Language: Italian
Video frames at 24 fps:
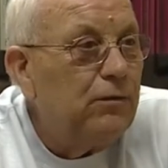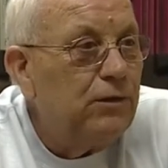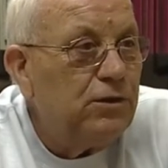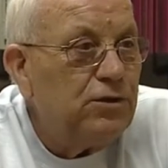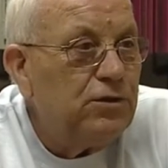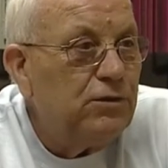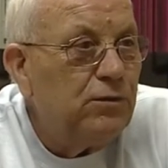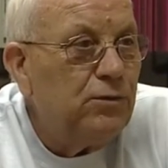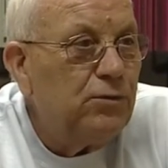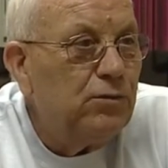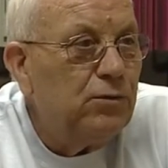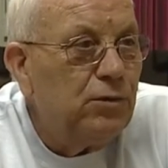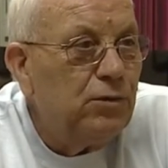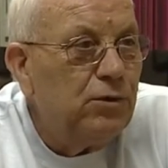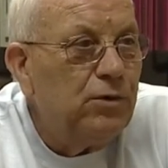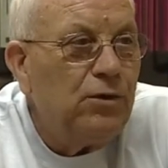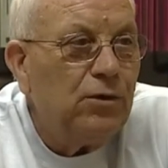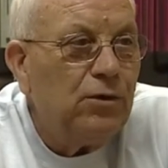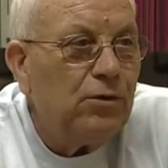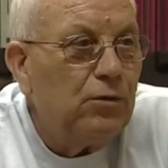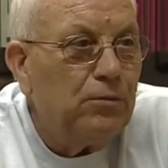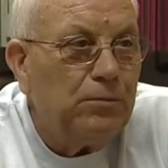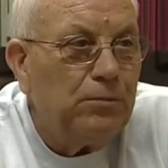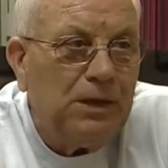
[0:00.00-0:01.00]
facevo tutto
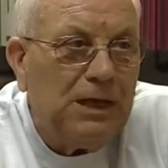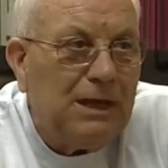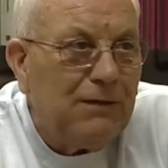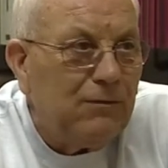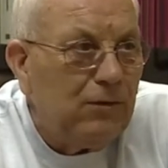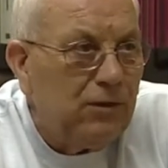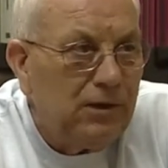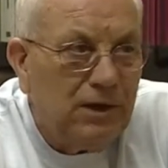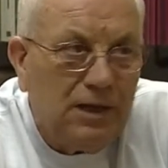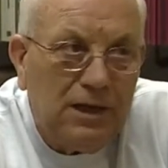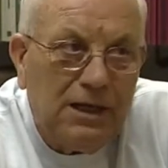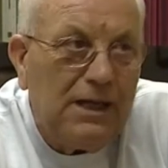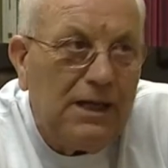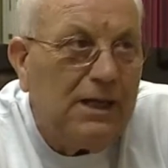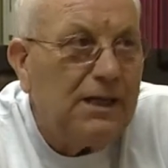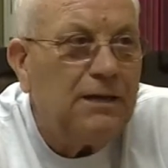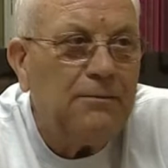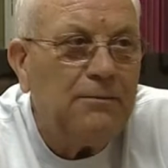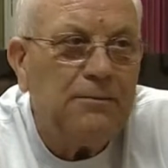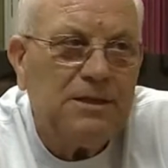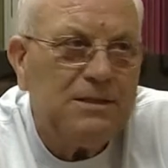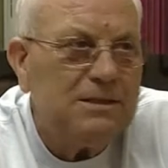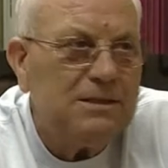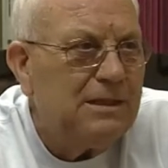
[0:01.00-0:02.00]
io, compilavo gli
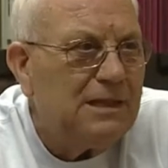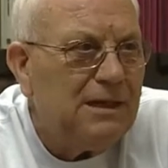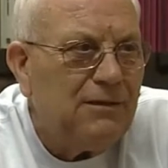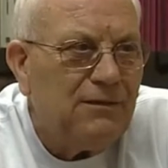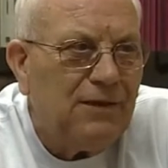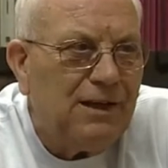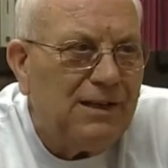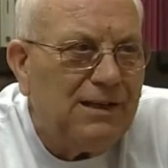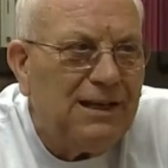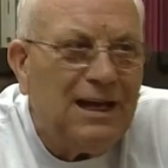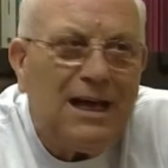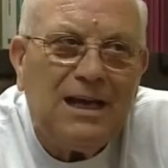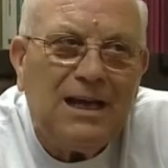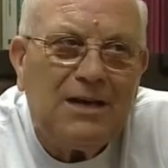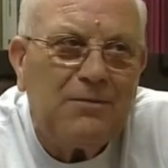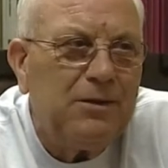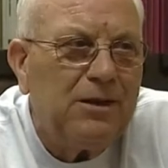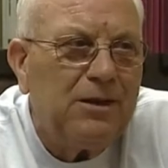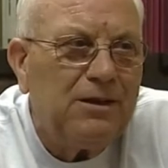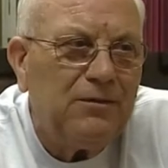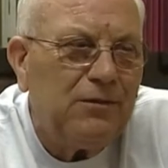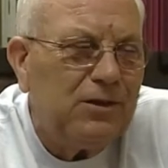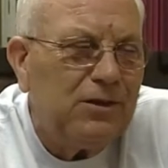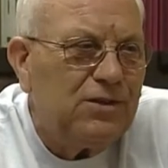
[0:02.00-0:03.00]
elenchi, presentavo gli
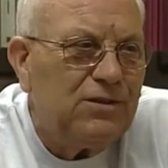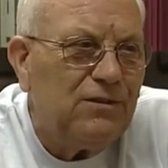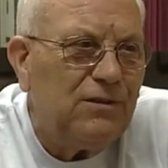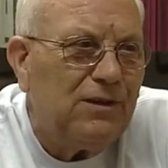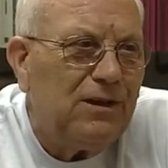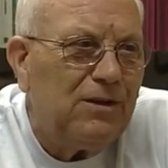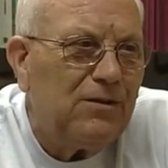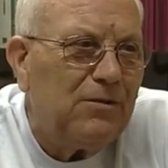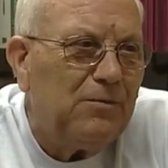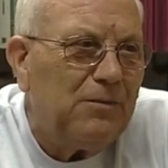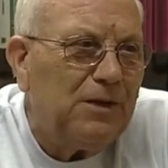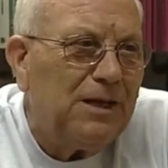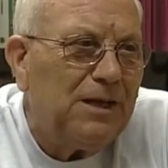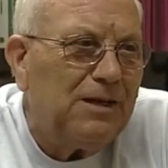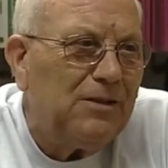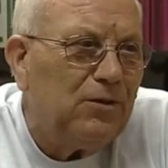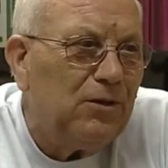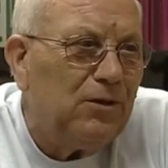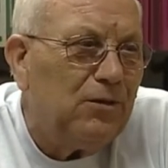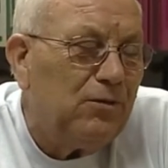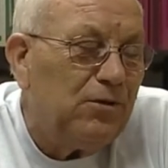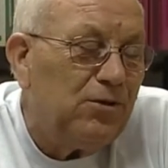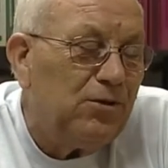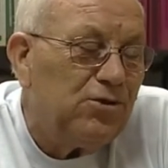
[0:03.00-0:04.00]
arbitri, facevo
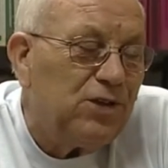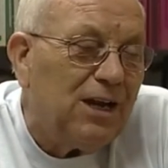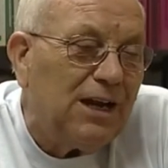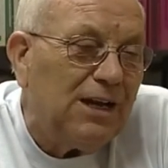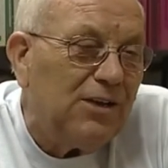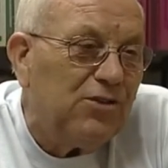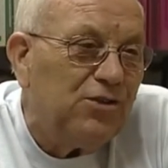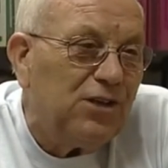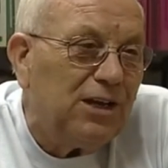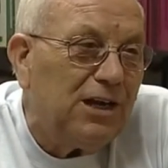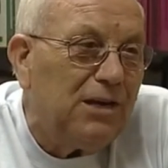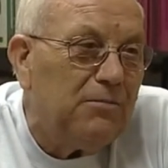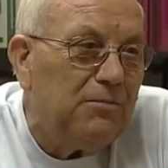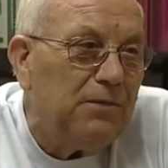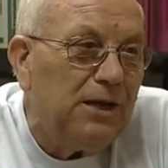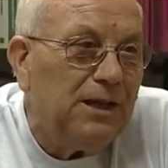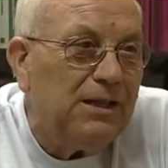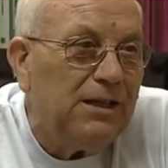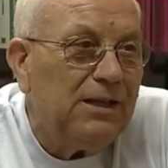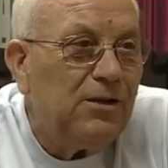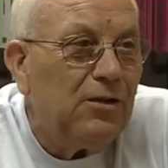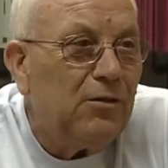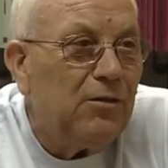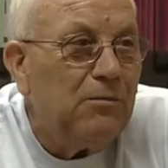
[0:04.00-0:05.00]
l'accompagnatore ufficiale, c'era il
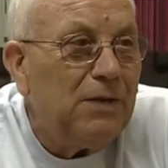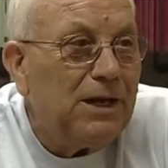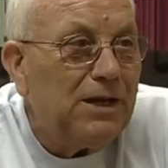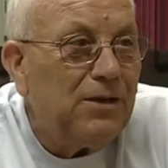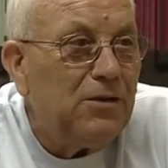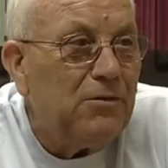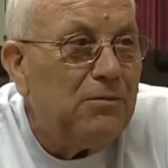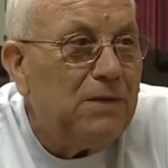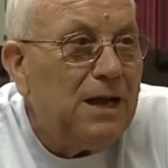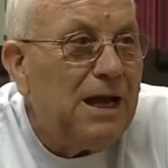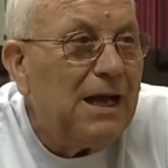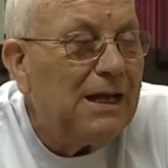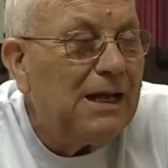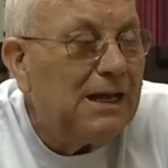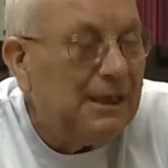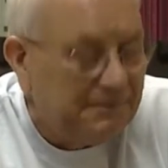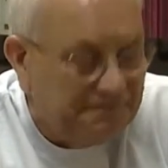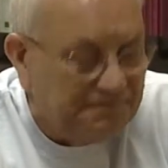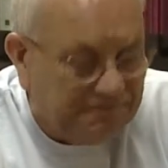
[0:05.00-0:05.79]
medico, Mario Manca